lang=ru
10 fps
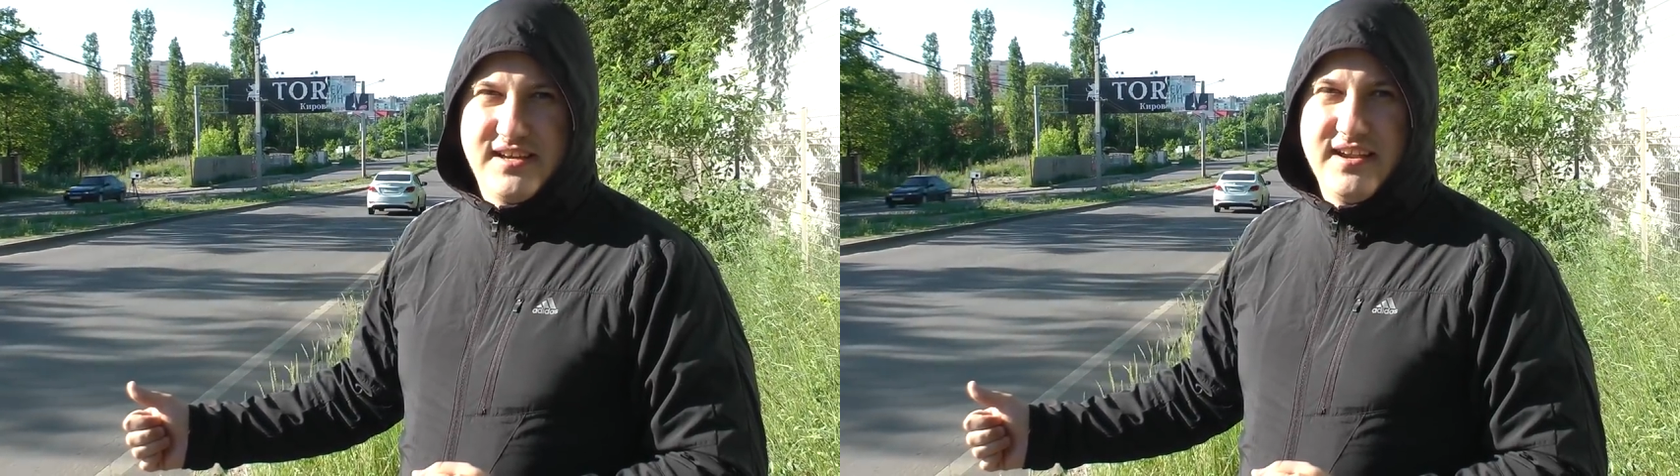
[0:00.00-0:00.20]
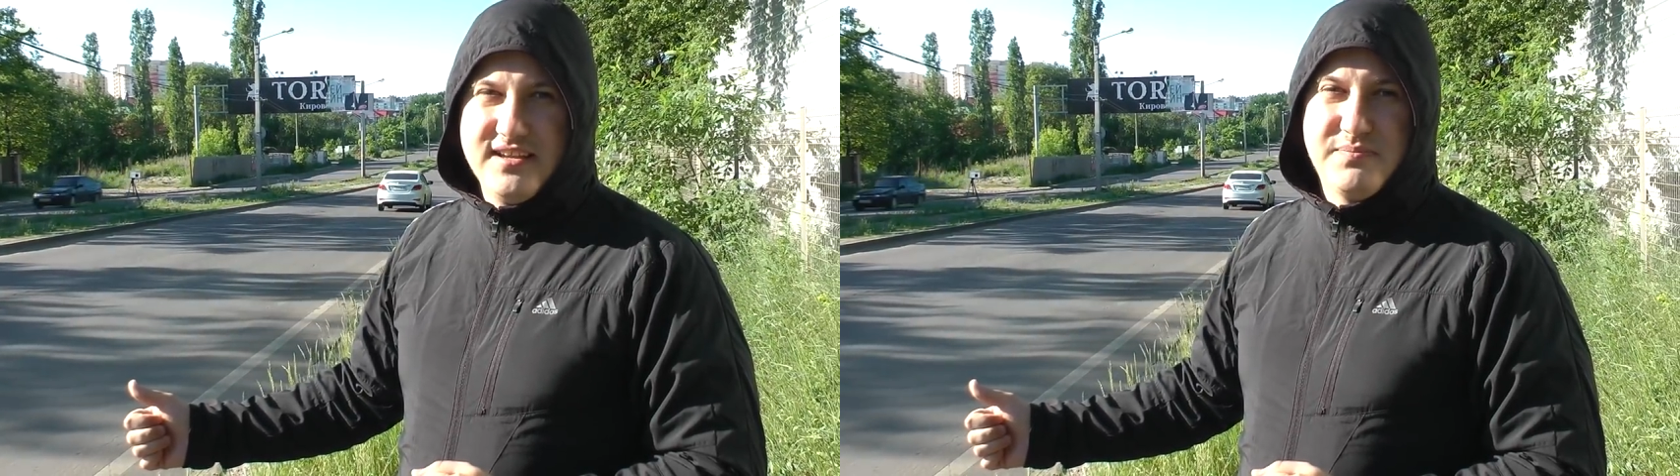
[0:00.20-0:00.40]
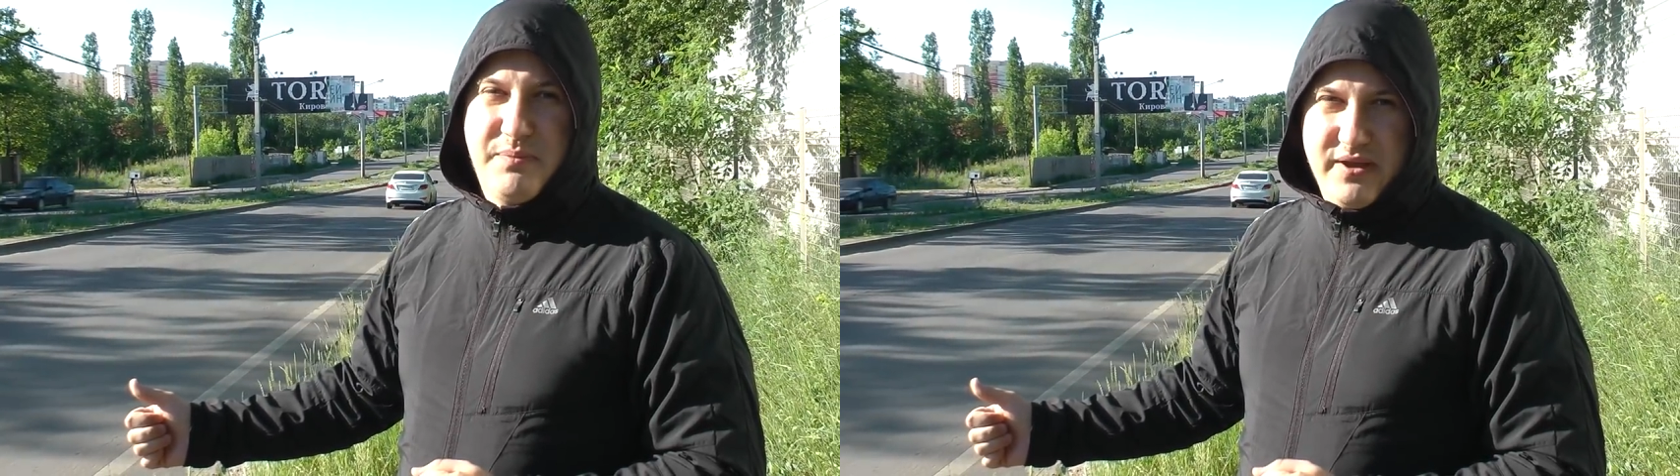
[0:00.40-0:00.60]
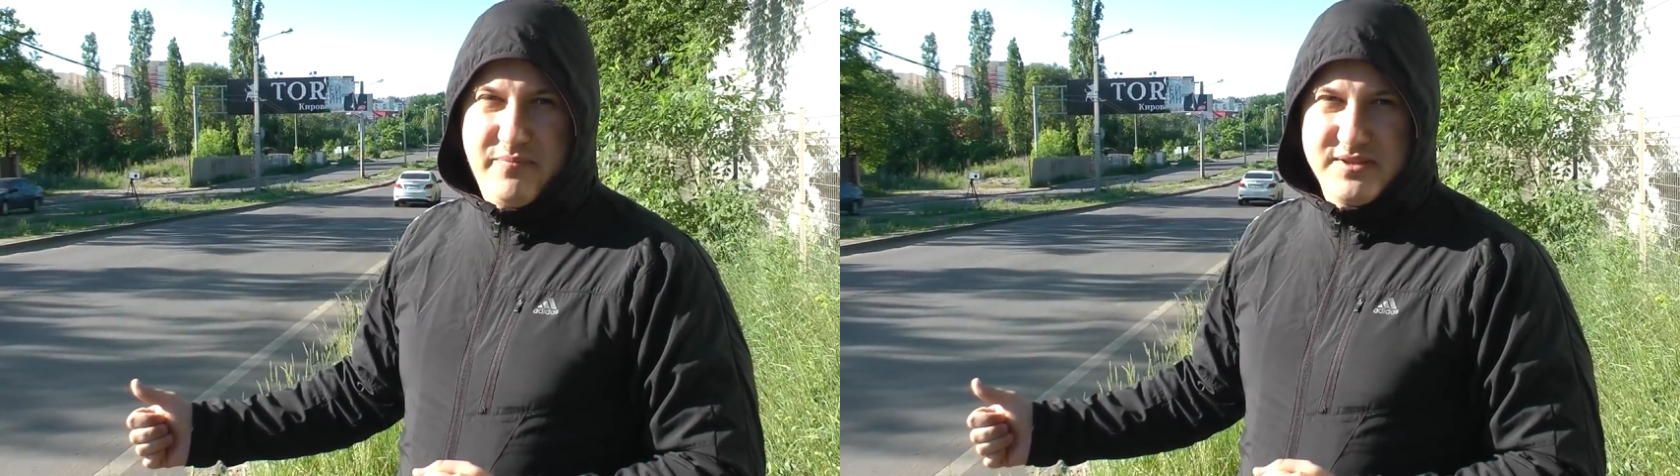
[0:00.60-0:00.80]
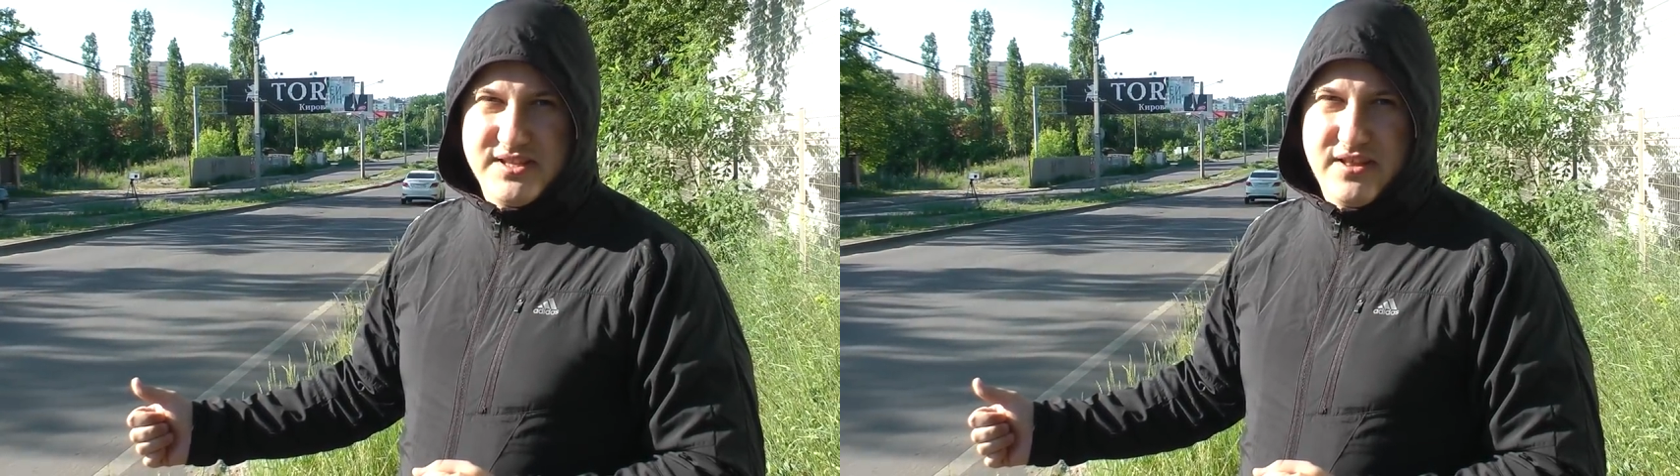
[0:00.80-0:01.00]
КРИС-П в
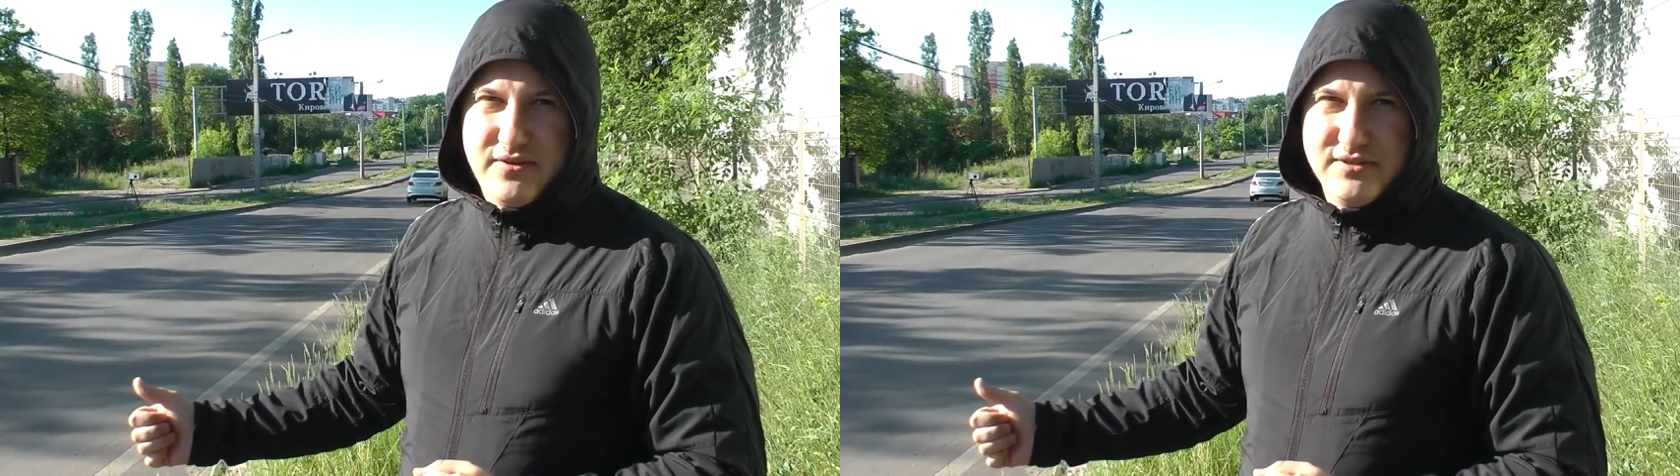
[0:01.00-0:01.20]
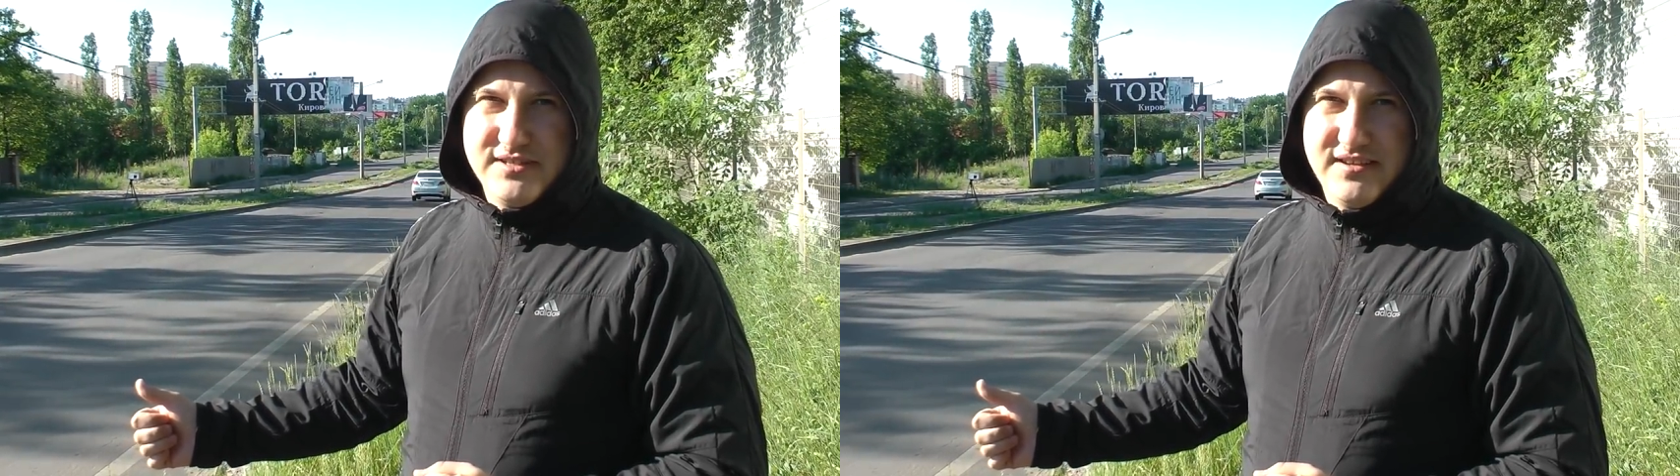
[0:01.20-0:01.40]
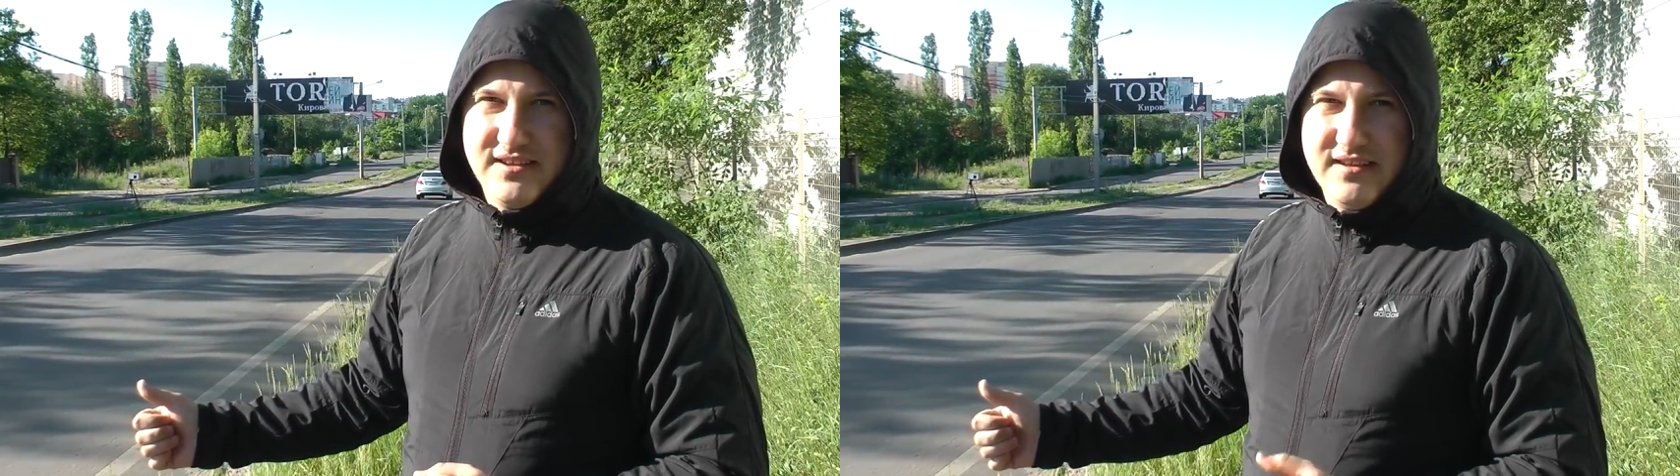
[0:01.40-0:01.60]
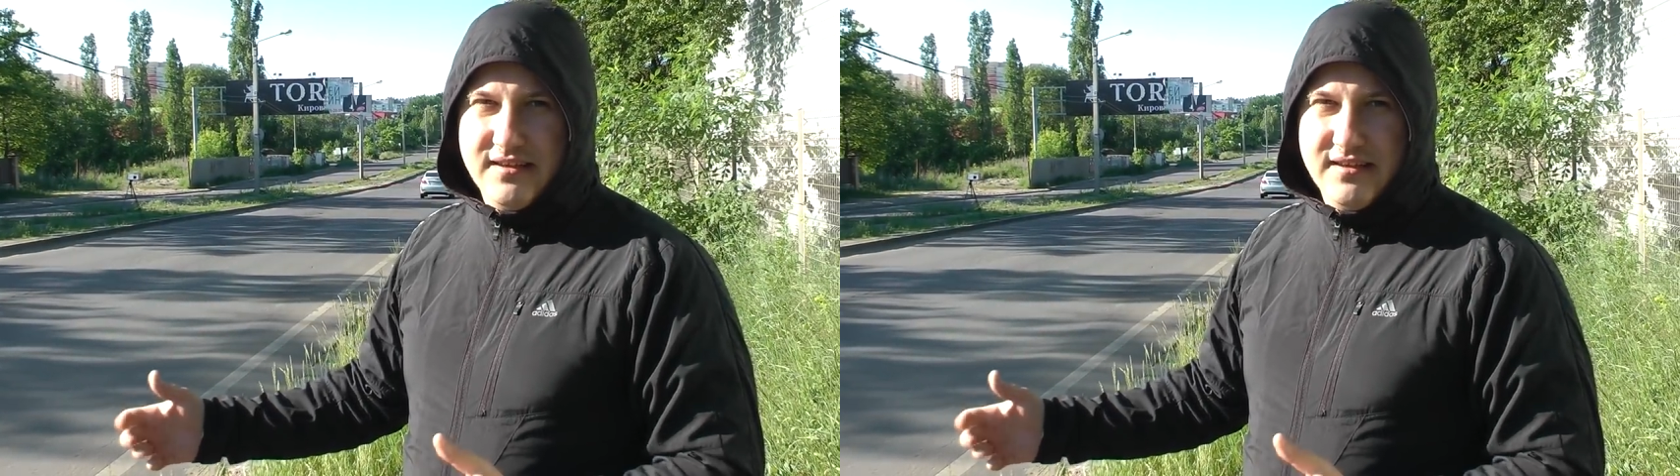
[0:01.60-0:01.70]
простонародье.